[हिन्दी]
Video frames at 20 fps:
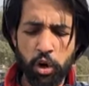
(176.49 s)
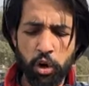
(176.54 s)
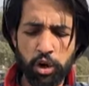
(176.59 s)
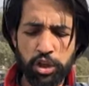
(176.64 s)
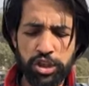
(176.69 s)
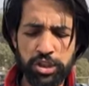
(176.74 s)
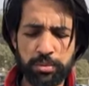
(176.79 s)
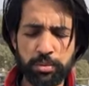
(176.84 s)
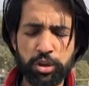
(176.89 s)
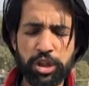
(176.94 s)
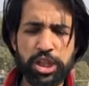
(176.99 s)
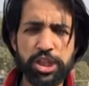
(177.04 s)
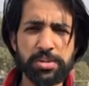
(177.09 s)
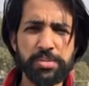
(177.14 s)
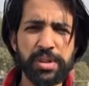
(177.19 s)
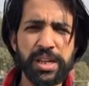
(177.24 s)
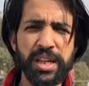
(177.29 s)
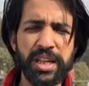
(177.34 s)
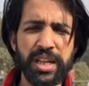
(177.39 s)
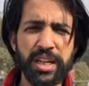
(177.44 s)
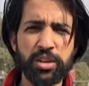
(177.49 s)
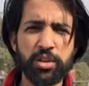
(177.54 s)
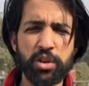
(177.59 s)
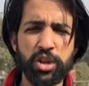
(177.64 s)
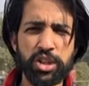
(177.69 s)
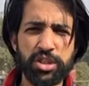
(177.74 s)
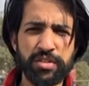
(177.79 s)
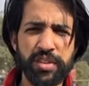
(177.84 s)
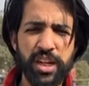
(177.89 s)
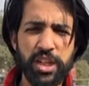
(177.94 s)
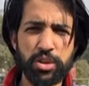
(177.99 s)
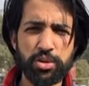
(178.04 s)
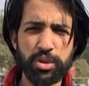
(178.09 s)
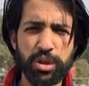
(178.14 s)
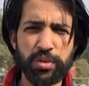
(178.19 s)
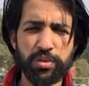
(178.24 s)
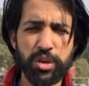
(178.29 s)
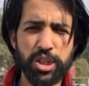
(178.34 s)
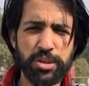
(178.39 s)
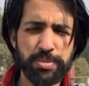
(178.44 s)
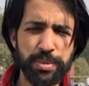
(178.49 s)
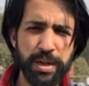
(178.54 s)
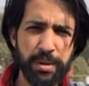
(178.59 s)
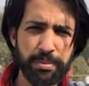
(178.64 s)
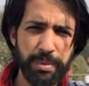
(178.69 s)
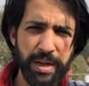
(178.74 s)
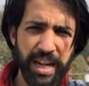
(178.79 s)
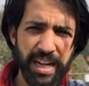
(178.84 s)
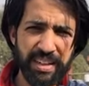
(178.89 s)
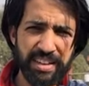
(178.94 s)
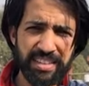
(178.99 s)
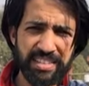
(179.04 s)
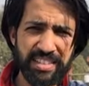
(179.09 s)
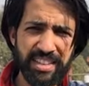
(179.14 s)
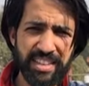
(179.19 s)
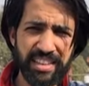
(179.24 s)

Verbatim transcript: और जम्मू कश्मीर के नौजवान जो हैं वो इसमें अप्लाई कर